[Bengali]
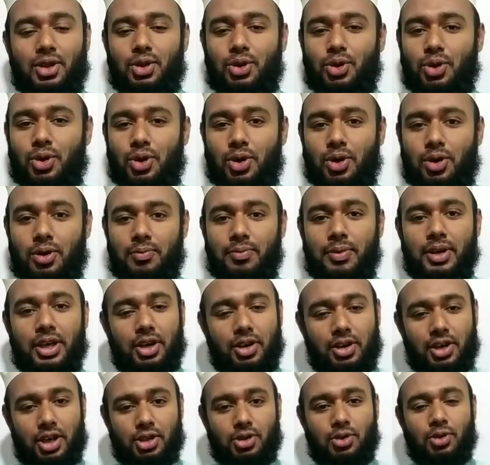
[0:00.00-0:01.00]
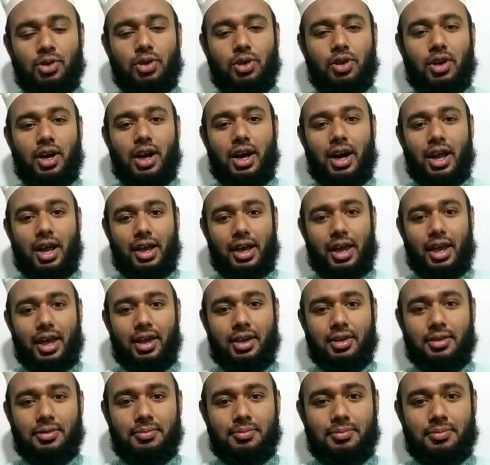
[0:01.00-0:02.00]
তো ভিডিওটা শুরু করার আগে
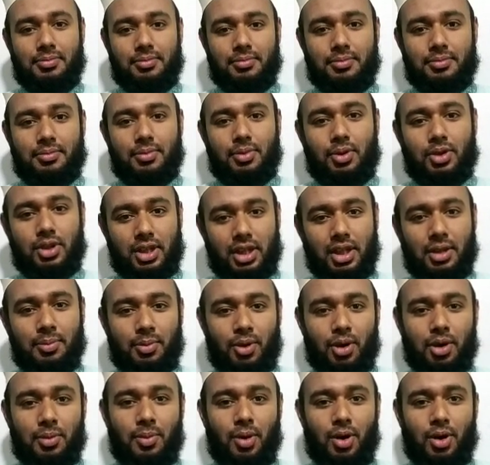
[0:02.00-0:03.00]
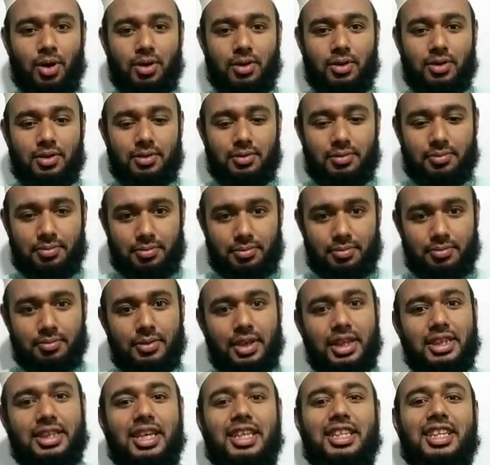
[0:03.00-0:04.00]
প্রতিদিন বলবো
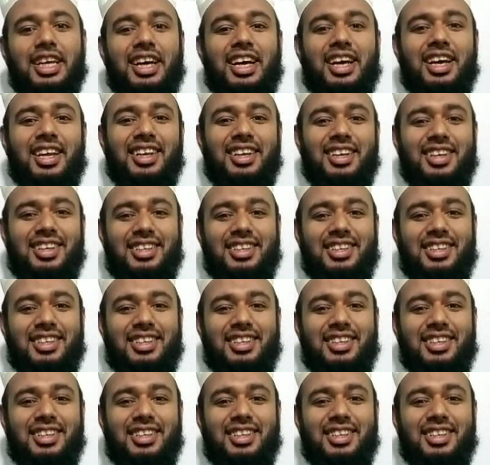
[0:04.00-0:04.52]
নিচেই তাকান